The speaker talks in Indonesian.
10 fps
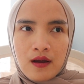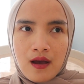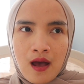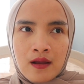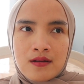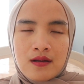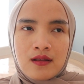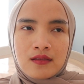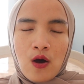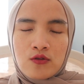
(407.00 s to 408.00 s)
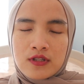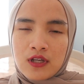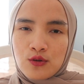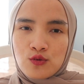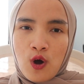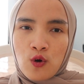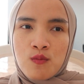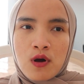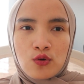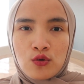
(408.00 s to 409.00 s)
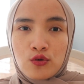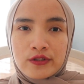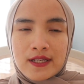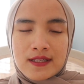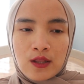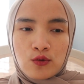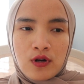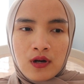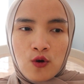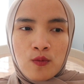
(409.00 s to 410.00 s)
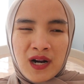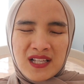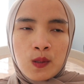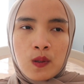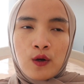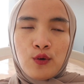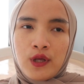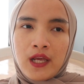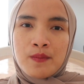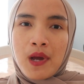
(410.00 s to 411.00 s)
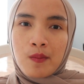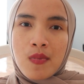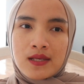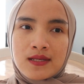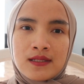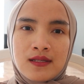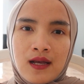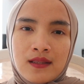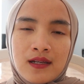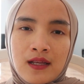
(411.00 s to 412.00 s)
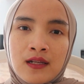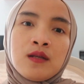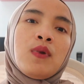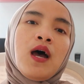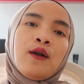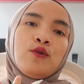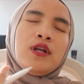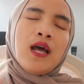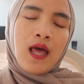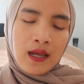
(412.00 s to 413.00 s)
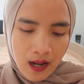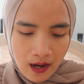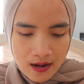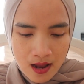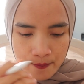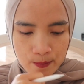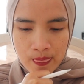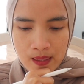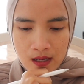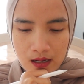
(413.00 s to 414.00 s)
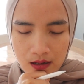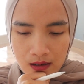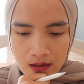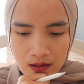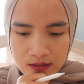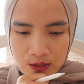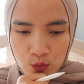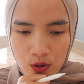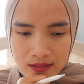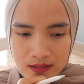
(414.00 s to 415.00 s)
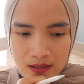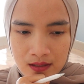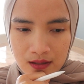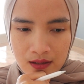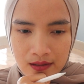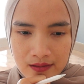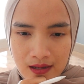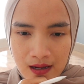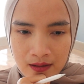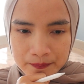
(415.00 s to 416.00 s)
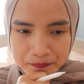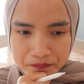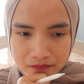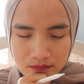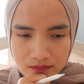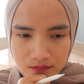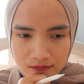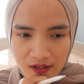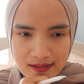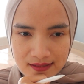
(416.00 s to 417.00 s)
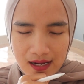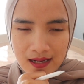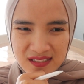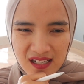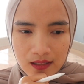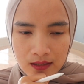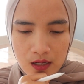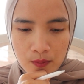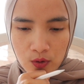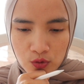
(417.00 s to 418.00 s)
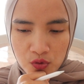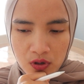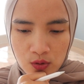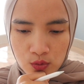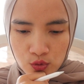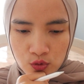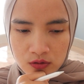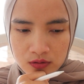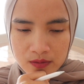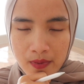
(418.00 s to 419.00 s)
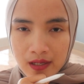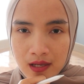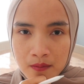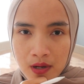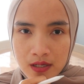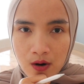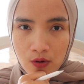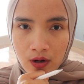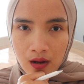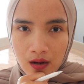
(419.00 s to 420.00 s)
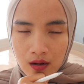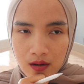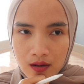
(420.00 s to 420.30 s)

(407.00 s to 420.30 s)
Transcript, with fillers: God, tahun segitu tuh aku baru lulus S1 dan aku merasa bahwa dunia ini baik-baik saja. Ternyata di belahan dunia lain ada uh, situasi yang sangat-sangat tidak menguntungkan untuk sebagian banyak orang